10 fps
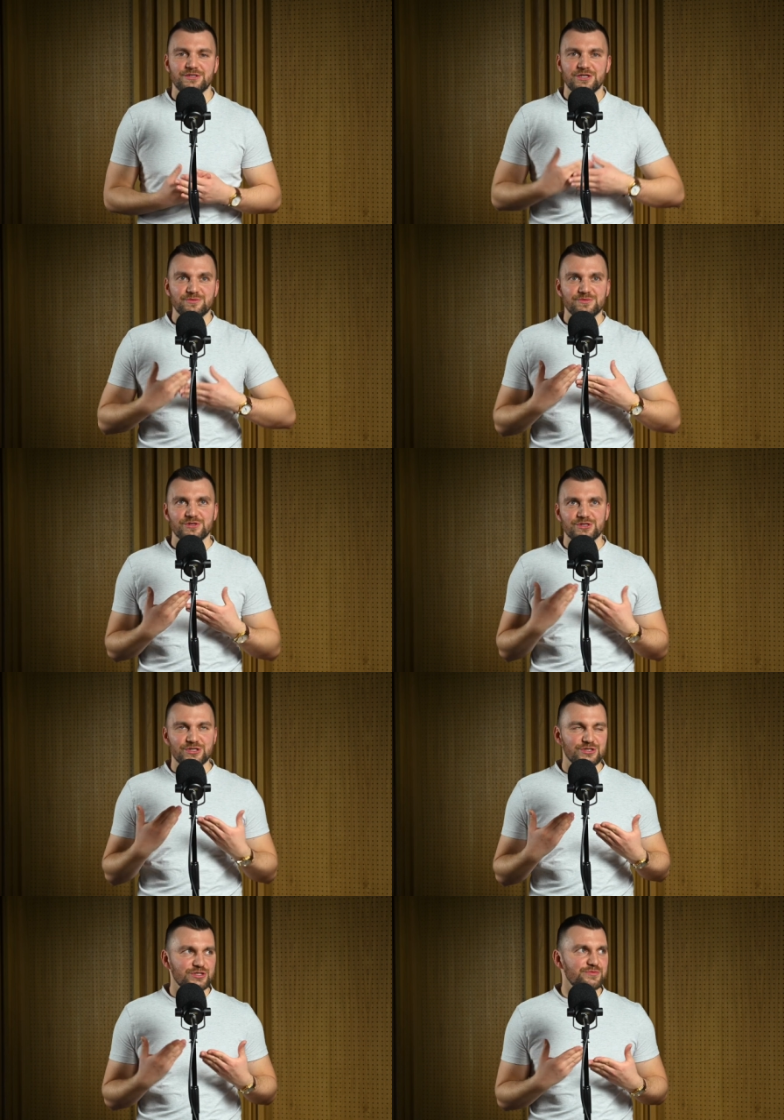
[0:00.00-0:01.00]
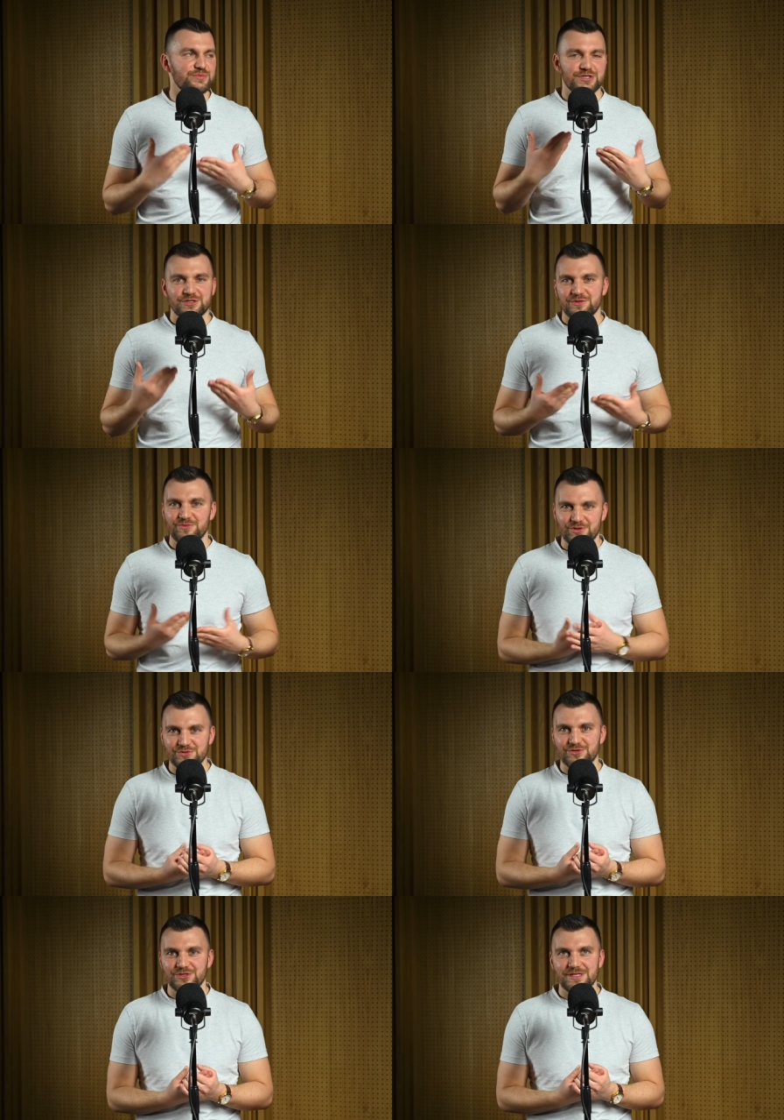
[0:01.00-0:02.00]
Chciałbym też szerzyć
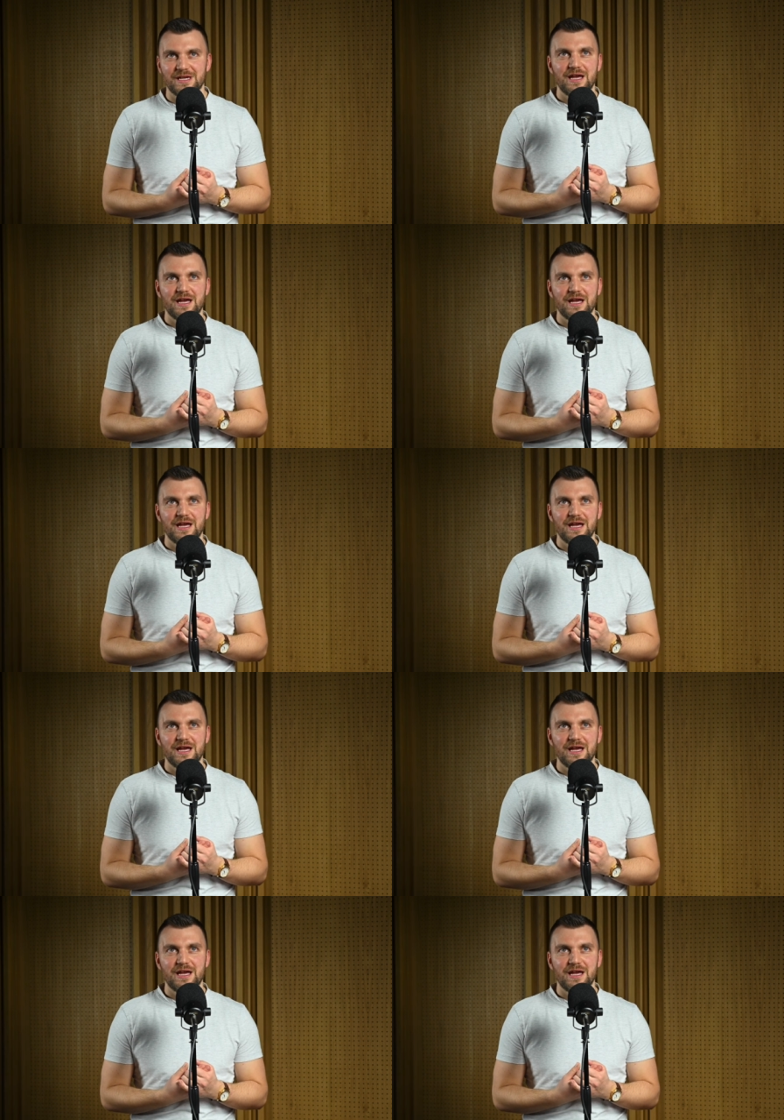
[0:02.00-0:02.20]
przedsiębiorczość i